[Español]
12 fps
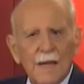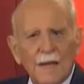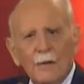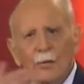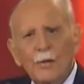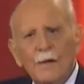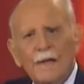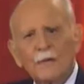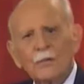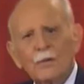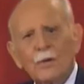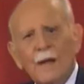
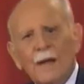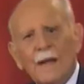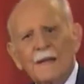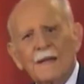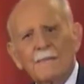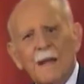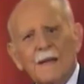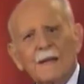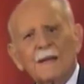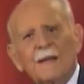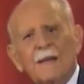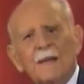recurriendo a aquella
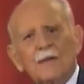imagen